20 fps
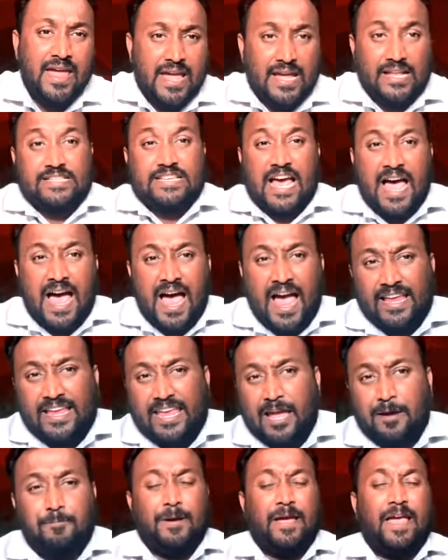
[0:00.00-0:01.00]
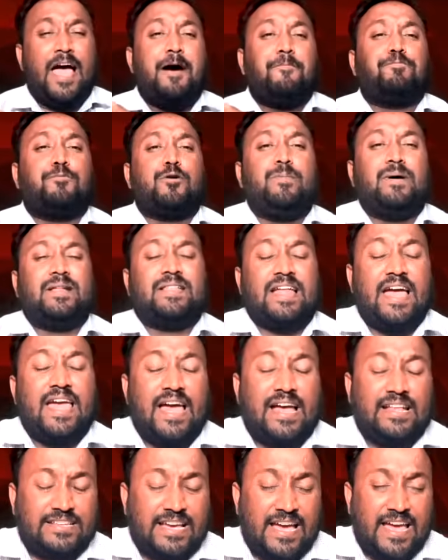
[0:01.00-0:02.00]
जहां यह भी आपको
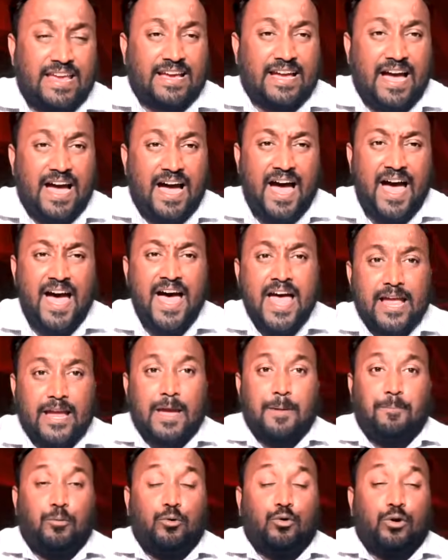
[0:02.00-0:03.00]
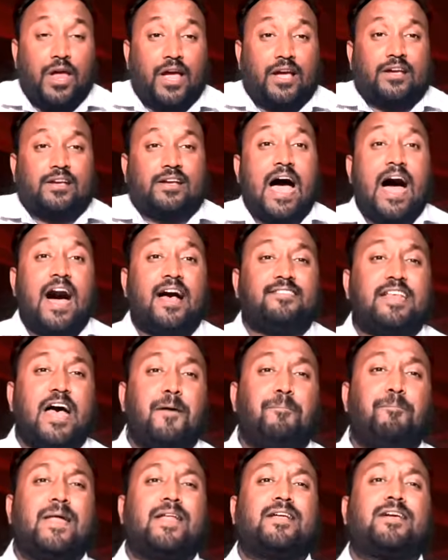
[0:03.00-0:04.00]
बताया जाएगा कि पूरे गाजा
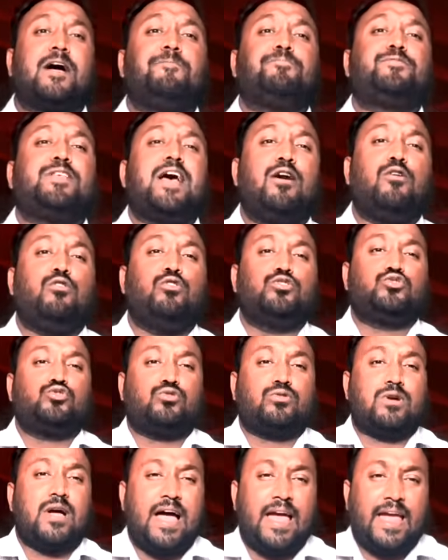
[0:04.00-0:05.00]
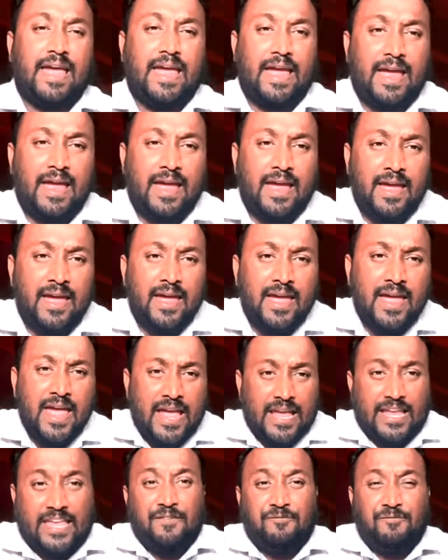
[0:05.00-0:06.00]
पर कब्जा हो चुका है
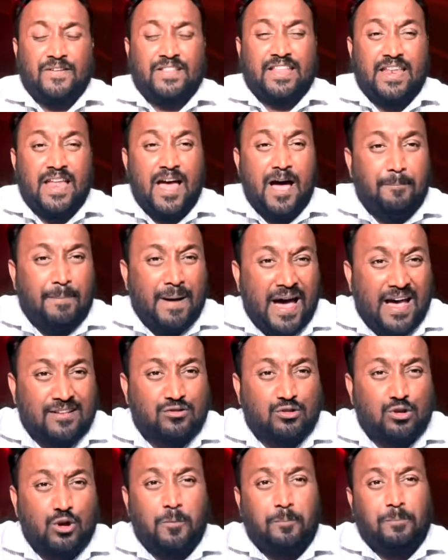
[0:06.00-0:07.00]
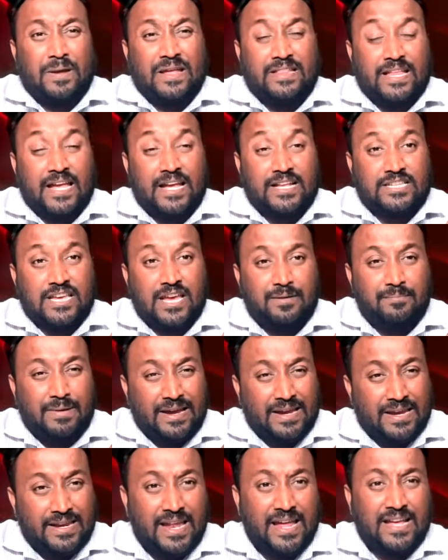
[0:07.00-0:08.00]
ये फितनाबाज तो बीते छह
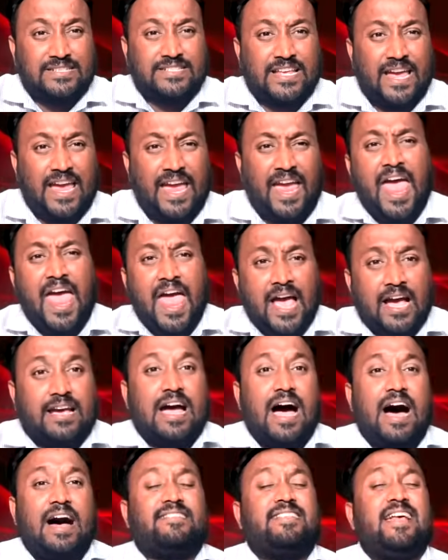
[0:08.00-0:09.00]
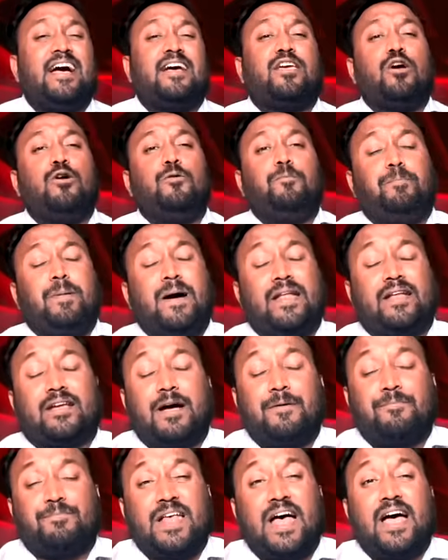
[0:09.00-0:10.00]
महीने से गाजा के ऊपर
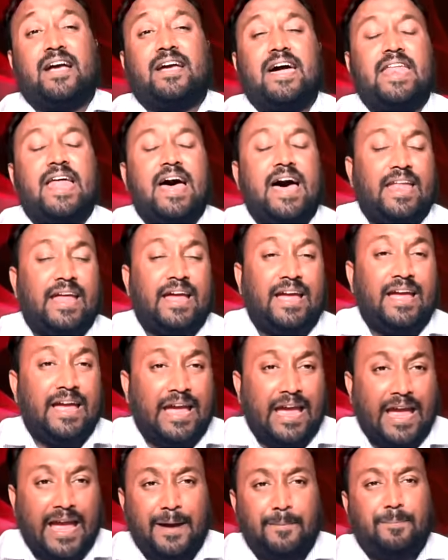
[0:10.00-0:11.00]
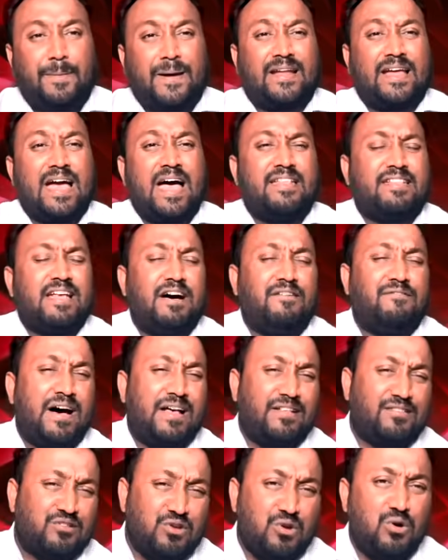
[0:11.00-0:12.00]
कब्जा करा रहे हैं पर गाजा
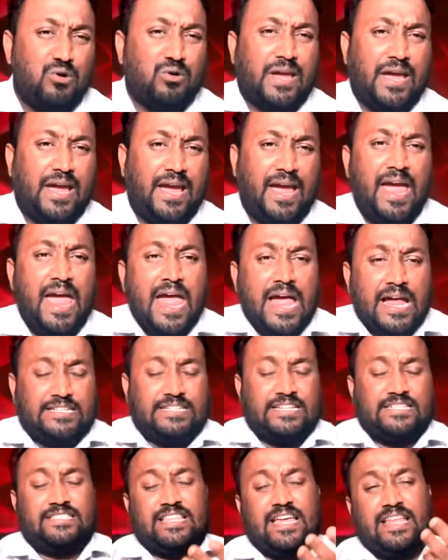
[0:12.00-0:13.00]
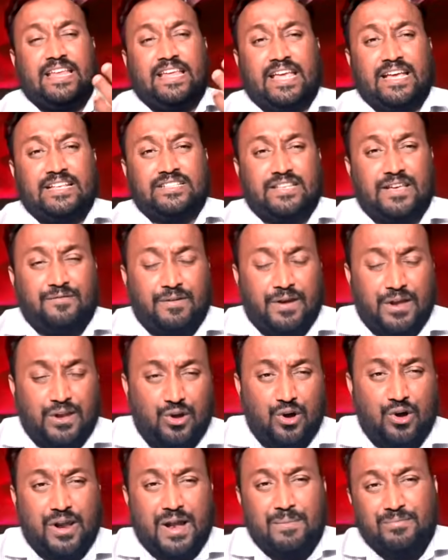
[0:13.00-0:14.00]
वासियों के जिस तरीके से
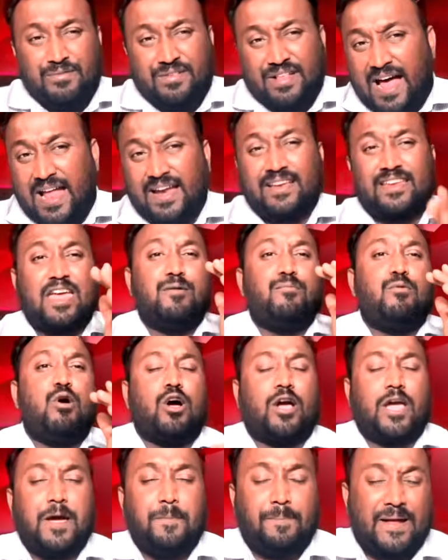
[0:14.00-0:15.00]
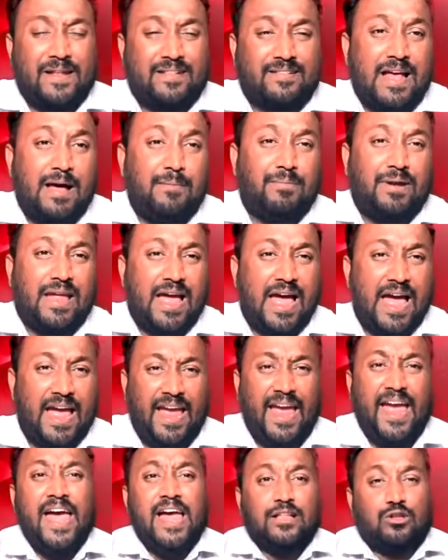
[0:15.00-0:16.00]
वीडियो रमजान के मौके पर सामने
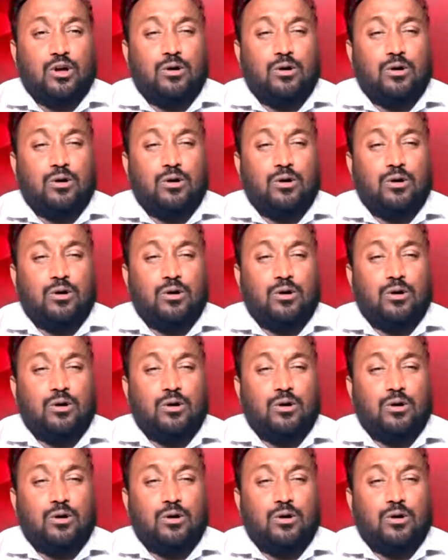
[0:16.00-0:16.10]
आए तो